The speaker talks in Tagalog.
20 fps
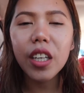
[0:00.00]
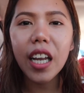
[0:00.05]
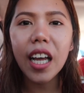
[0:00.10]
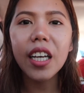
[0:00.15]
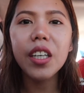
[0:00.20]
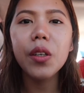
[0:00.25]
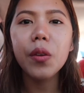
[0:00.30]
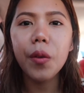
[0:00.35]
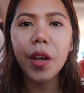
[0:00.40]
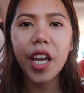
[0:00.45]

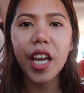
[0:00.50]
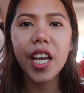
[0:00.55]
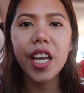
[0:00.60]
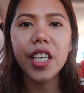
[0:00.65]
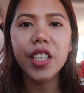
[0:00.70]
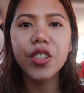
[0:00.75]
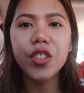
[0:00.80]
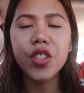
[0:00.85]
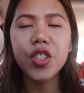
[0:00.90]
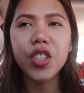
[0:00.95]

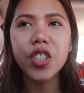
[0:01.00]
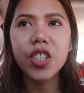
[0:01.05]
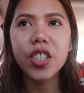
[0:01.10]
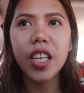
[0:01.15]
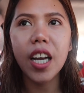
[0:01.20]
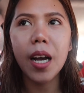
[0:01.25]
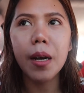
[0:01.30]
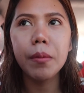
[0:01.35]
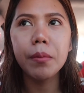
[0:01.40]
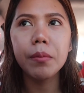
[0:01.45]
language,
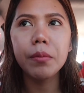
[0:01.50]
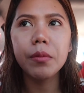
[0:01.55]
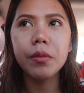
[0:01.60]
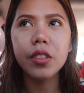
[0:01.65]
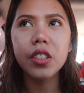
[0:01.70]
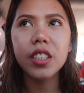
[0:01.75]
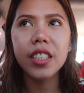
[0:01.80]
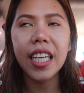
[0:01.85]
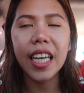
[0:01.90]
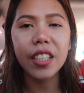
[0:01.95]
um,
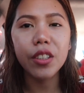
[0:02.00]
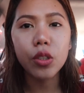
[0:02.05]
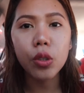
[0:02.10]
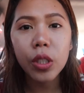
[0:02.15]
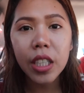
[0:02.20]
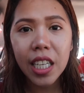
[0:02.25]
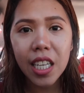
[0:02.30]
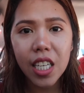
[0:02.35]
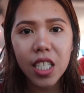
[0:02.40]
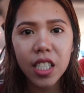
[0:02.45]

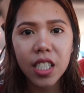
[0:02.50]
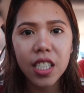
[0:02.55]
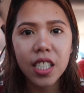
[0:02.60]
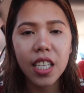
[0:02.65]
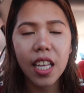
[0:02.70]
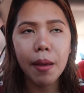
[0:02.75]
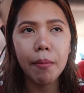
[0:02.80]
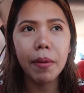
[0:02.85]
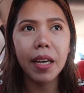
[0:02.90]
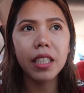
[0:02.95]
Cantonese,
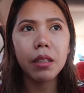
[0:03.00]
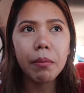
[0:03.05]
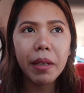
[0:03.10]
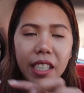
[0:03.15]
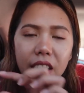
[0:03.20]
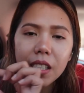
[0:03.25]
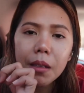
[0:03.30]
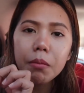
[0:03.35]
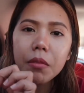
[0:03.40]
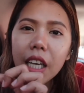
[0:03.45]
but may
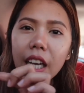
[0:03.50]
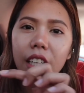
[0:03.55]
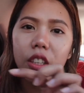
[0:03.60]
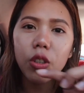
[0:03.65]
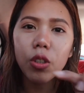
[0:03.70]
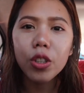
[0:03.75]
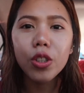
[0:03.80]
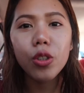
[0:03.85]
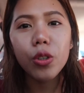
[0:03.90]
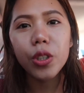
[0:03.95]

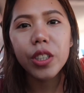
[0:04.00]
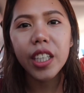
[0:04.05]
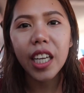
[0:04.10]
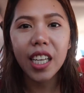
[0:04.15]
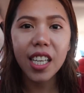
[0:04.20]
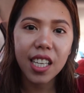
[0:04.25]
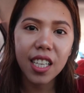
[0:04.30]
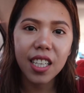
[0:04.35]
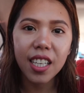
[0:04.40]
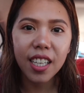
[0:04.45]
subtitle doon na
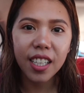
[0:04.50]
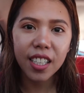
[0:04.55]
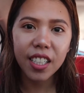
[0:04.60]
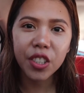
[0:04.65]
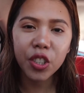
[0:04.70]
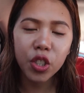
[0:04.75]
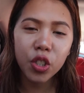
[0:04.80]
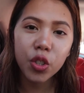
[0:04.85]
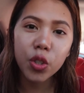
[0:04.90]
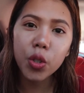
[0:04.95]

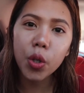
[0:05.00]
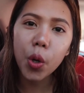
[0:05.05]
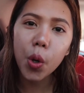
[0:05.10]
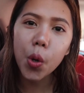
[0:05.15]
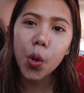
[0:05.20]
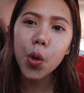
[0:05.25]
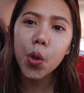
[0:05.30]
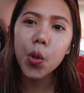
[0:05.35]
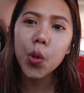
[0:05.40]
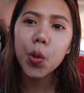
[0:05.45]
English.
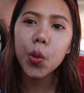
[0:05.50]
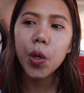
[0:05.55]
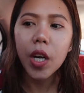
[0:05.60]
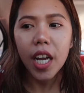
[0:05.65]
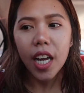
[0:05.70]
So,